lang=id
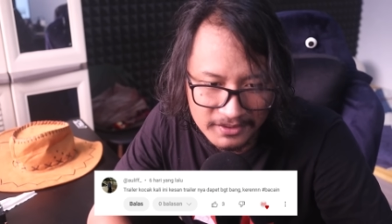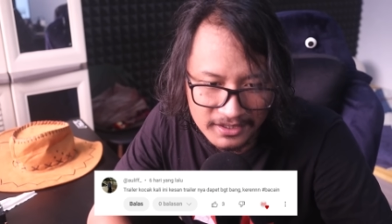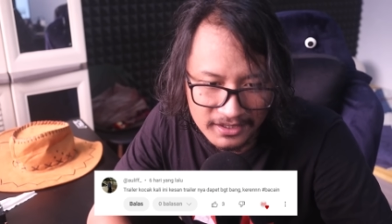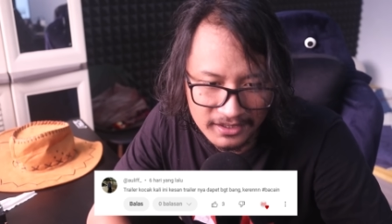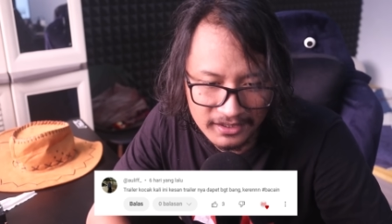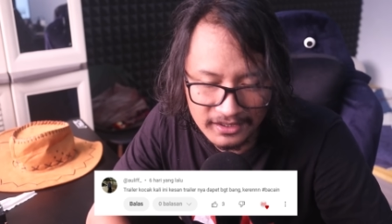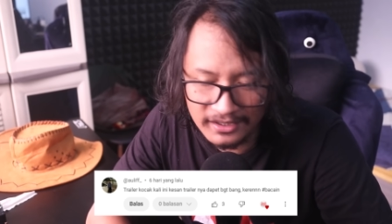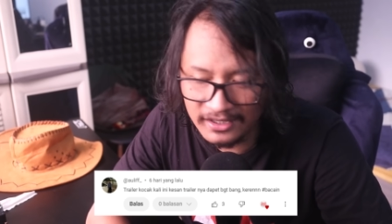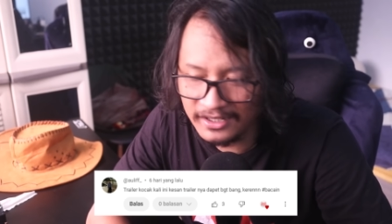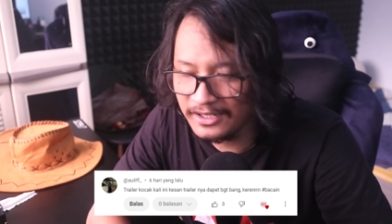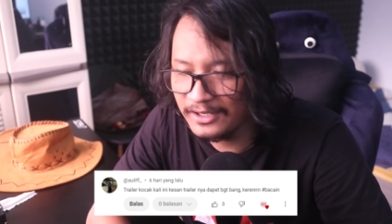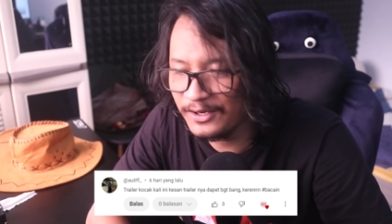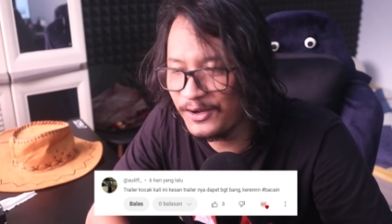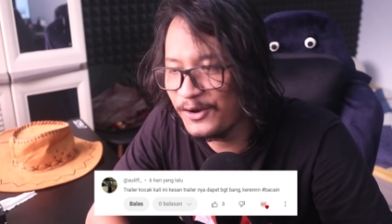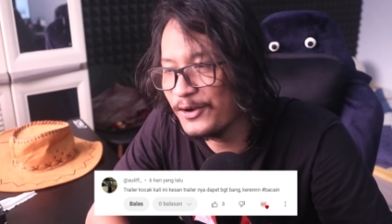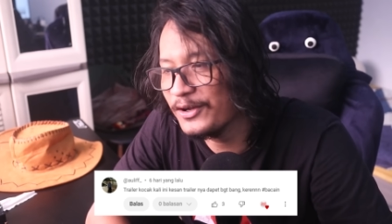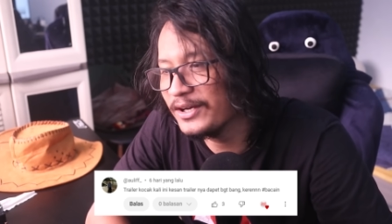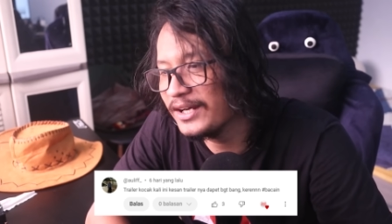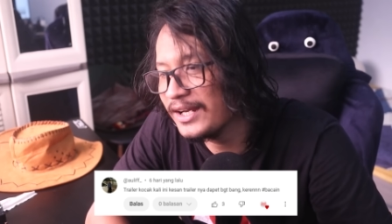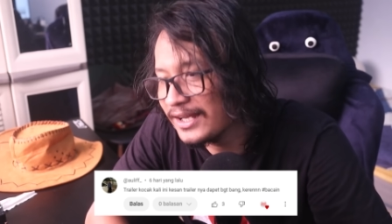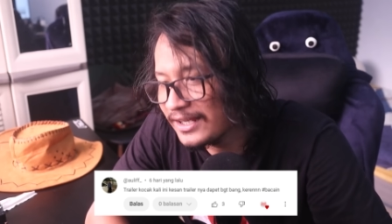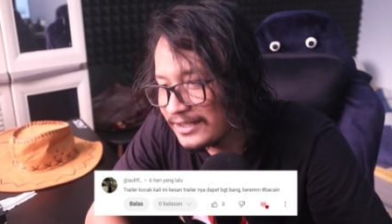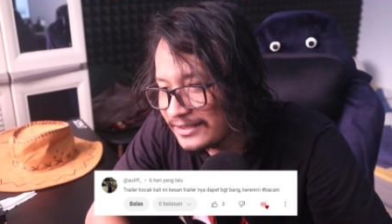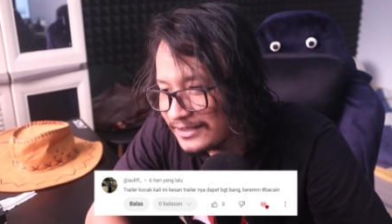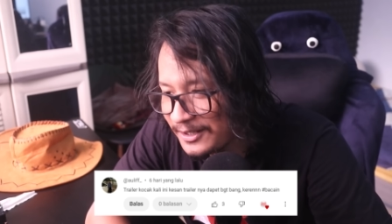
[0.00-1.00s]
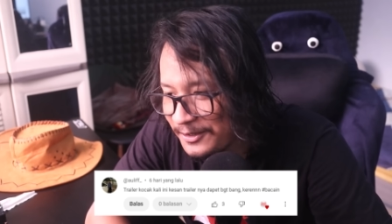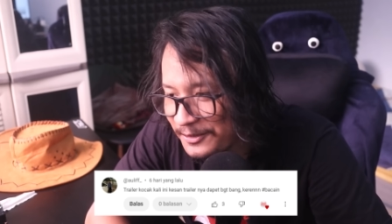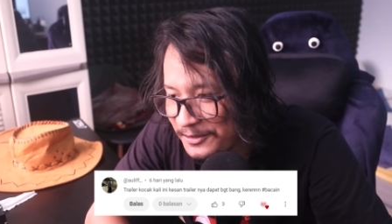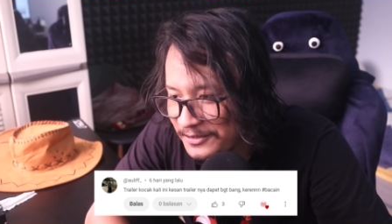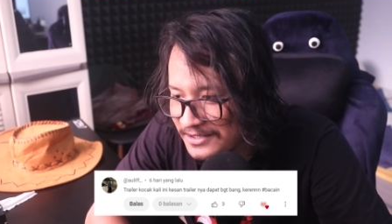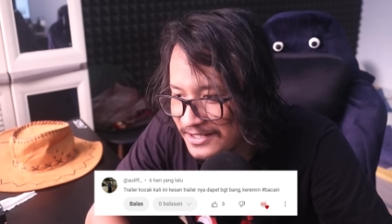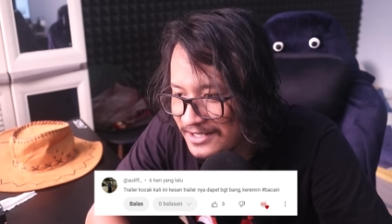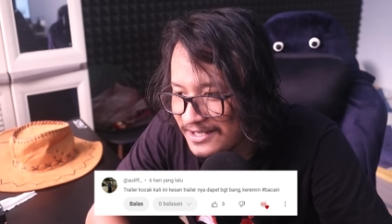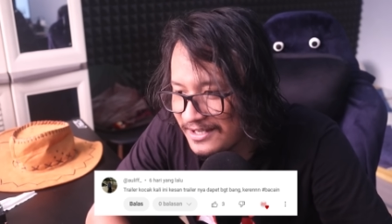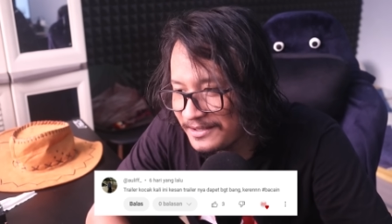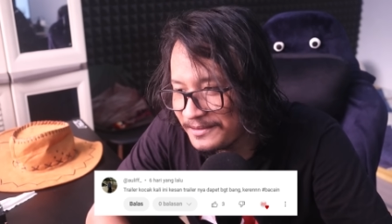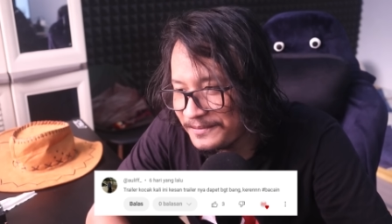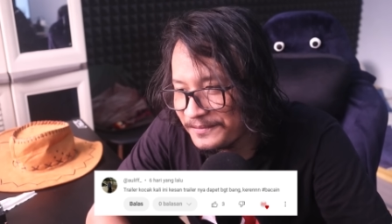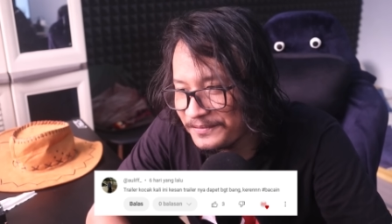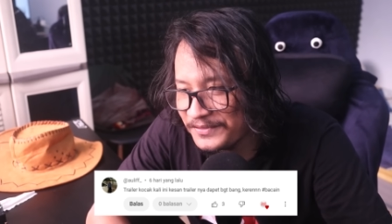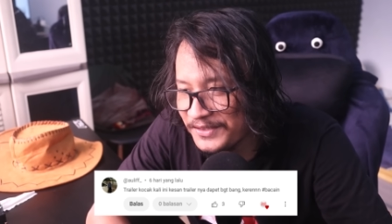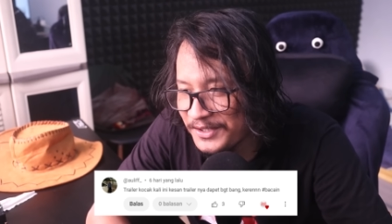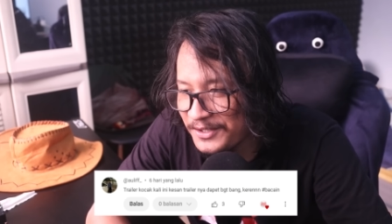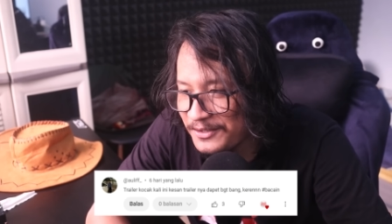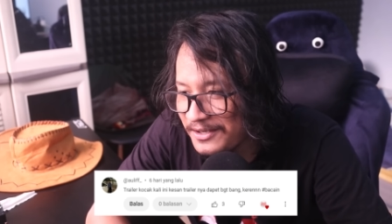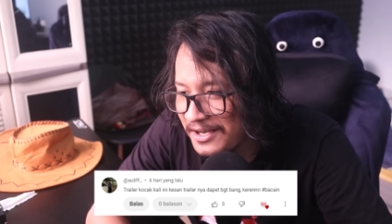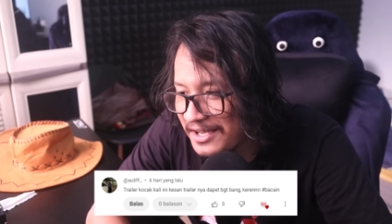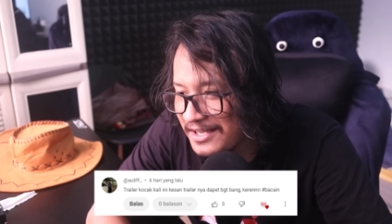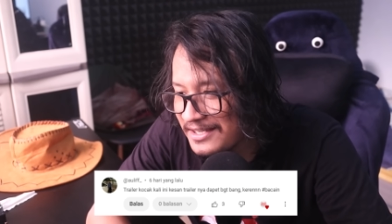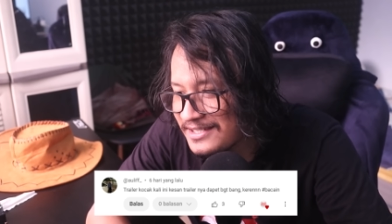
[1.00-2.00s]
bang keren oh ini yang terkocak
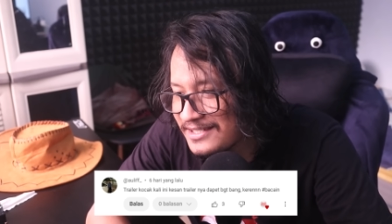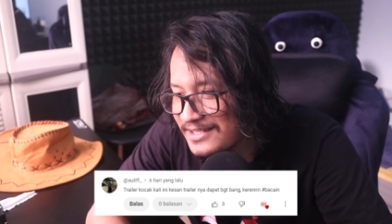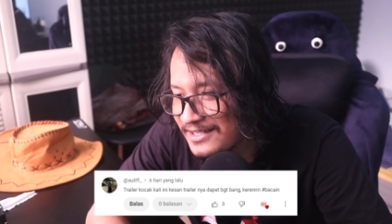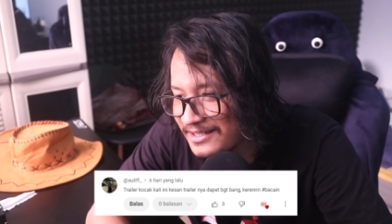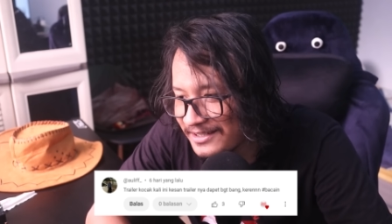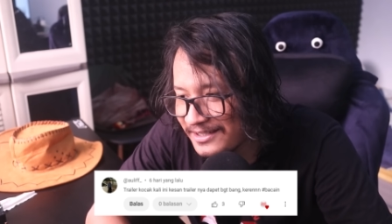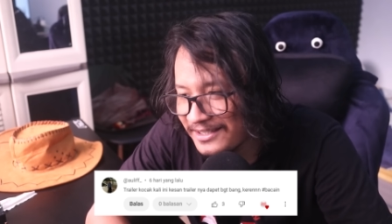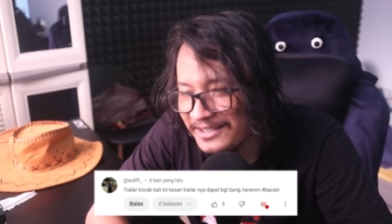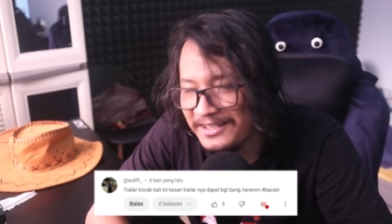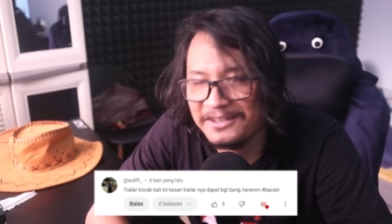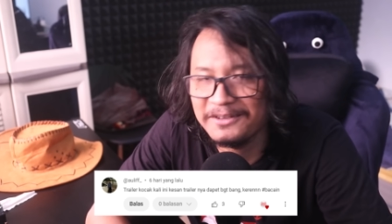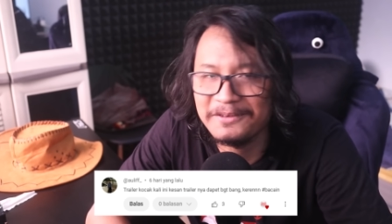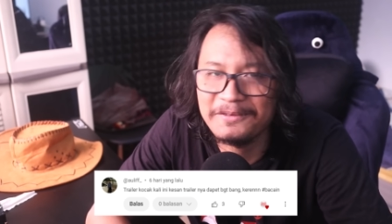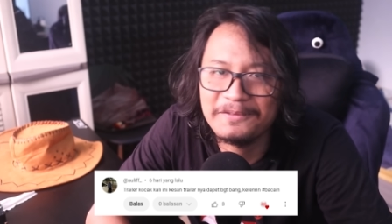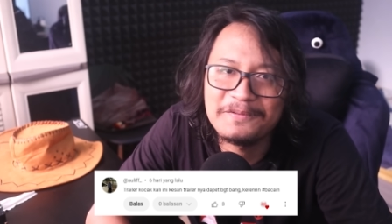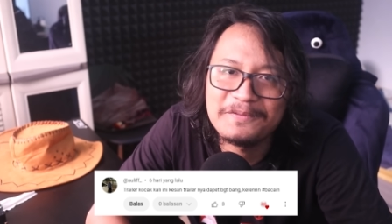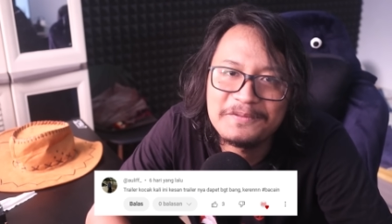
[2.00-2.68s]
Yung Aji ya iya